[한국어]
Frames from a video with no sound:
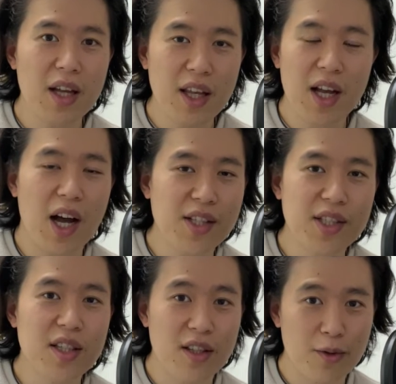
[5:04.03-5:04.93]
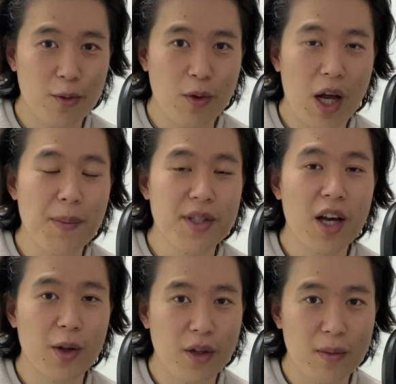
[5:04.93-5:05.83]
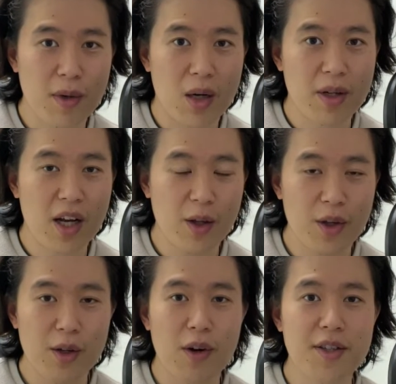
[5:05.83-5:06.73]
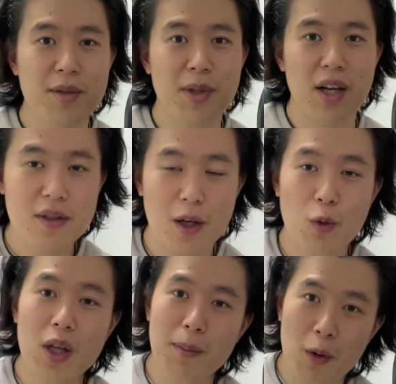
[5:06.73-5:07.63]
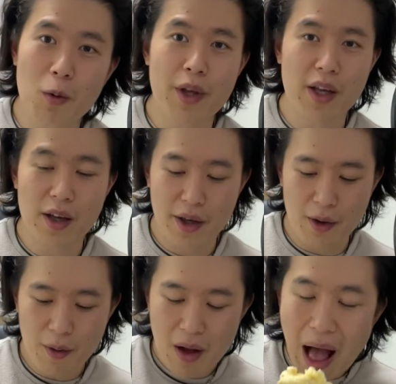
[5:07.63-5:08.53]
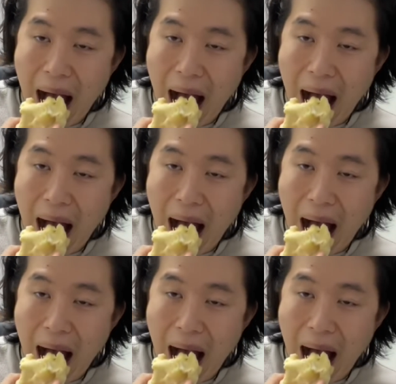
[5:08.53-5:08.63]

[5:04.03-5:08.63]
안의 가시에 대해서도 감사하게 되는 마음을 갖게 되는 것 같습니다. 자, 또 한 입 먹고 얘기할게요.